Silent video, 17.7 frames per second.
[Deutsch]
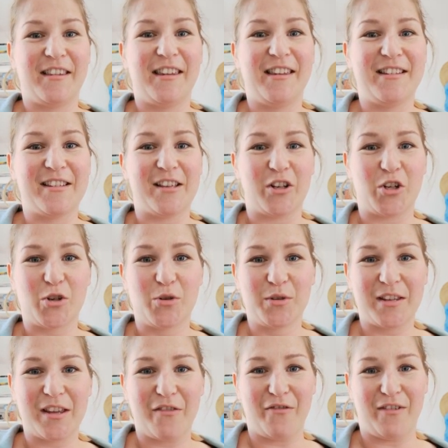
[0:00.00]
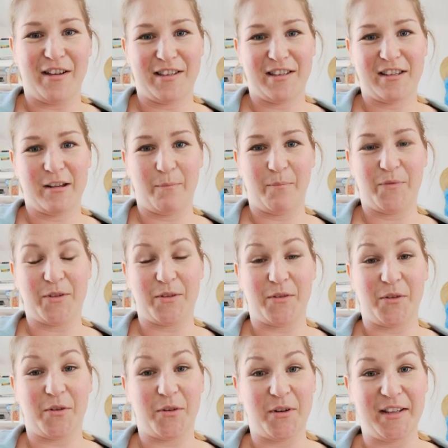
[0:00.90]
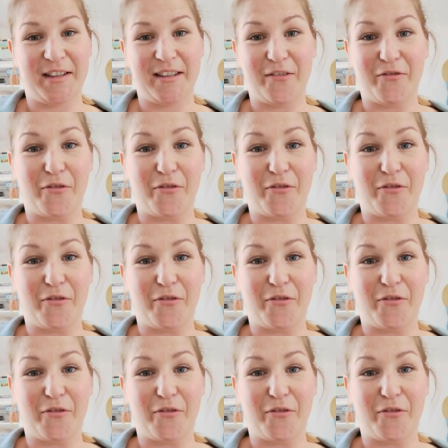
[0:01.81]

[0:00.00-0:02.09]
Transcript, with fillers: diesen Entschluss gefasst habt und heute